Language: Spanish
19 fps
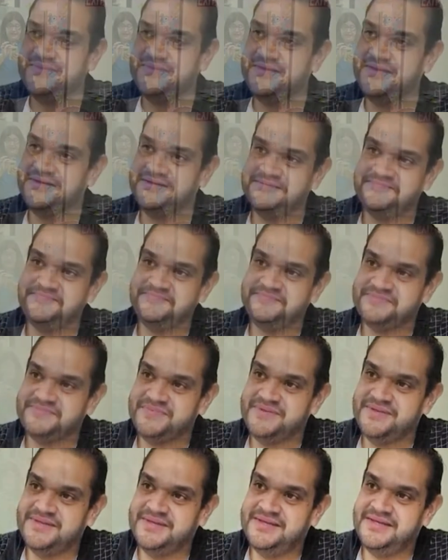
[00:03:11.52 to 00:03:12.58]
Esto no es,
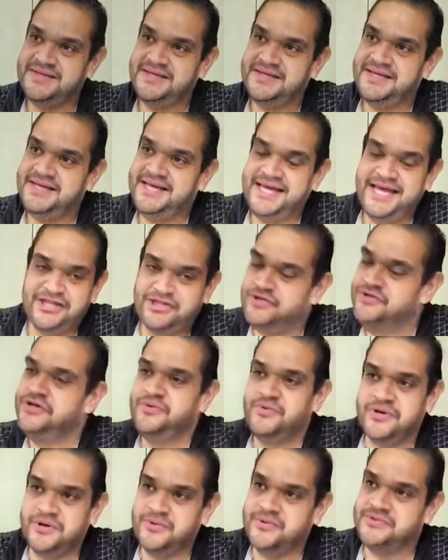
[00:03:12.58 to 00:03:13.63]
eh, creo que no es
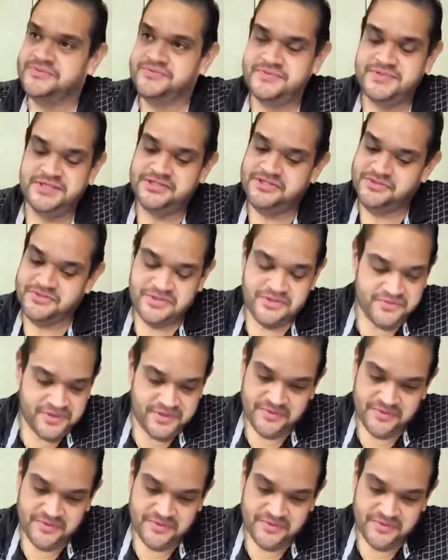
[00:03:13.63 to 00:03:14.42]
nuevo, Esto no es